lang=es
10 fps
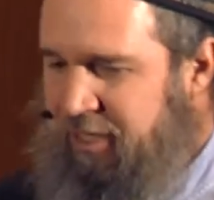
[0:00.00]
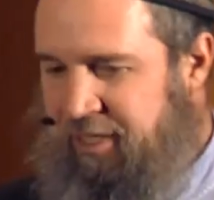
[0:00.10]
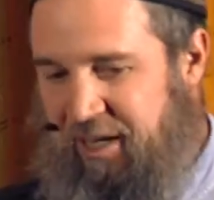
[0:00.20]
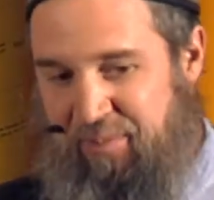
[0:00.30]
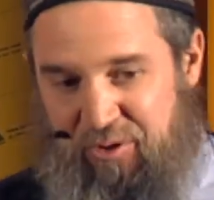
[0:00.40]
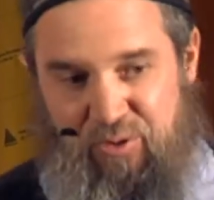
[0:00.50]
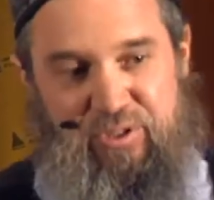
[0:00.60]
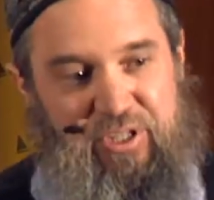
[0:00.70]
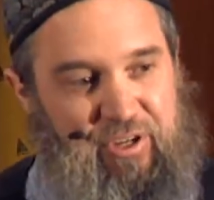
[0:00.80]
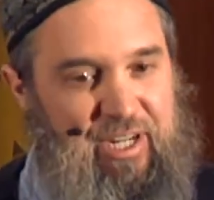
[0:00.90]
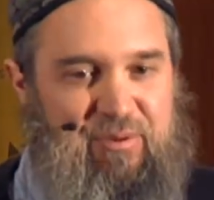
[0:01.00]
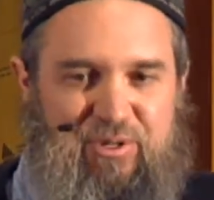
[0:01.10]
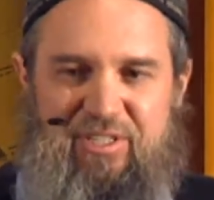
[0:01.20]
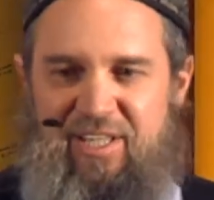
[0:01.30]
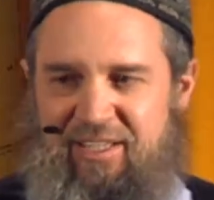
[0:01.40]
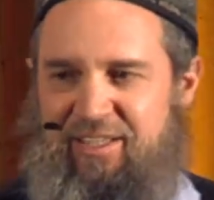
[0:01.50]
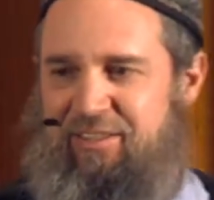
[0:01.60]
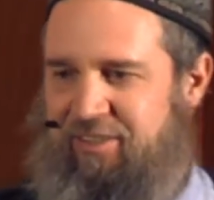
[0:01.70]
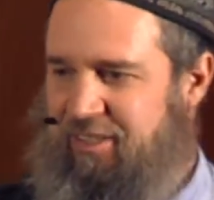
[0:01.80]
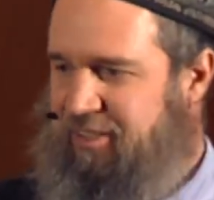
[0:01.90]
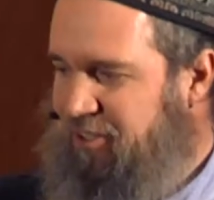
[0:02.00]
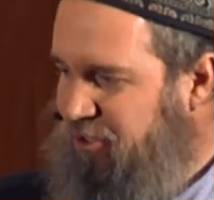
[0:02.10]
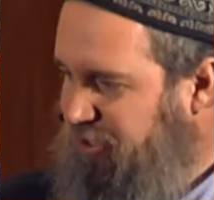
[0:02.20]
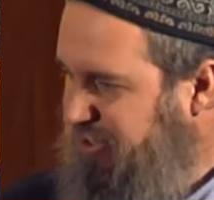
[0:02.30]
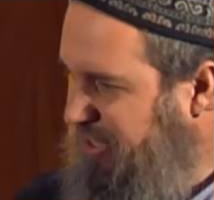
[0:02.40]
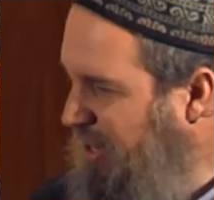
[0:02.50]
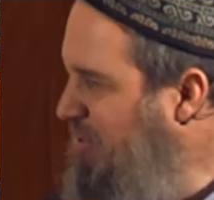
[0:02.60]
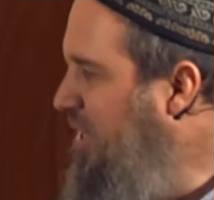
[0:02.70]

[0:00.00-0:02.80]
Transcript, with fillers: Y el hermano judío, que era muy inteligente, dijo, tengo una